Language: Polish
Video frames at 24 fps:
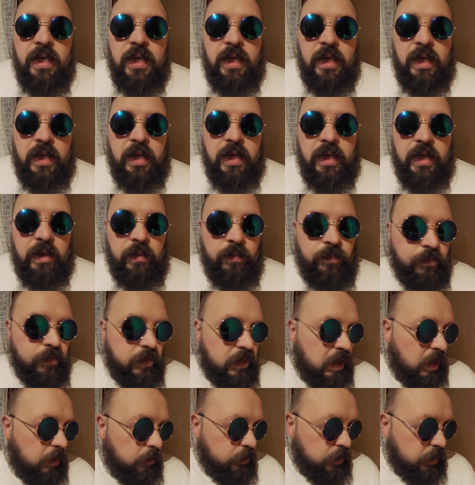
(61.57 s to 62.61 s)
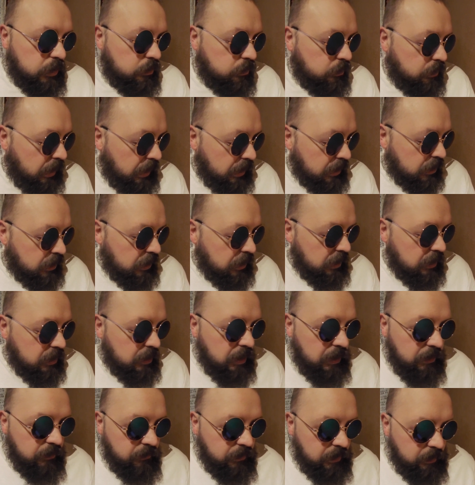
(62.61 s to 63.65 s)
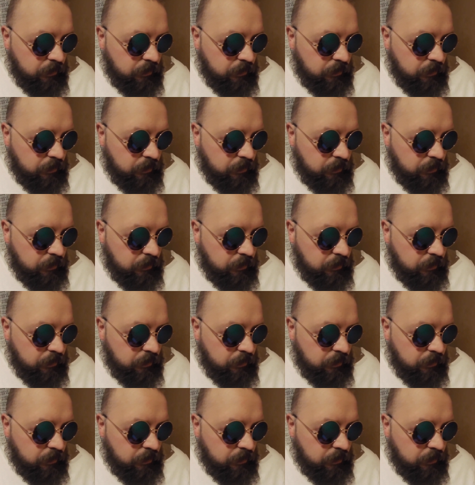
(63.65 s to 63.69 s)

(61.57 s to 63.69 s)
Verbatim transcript: Y, dobrze, słuchajcie, chciałem wam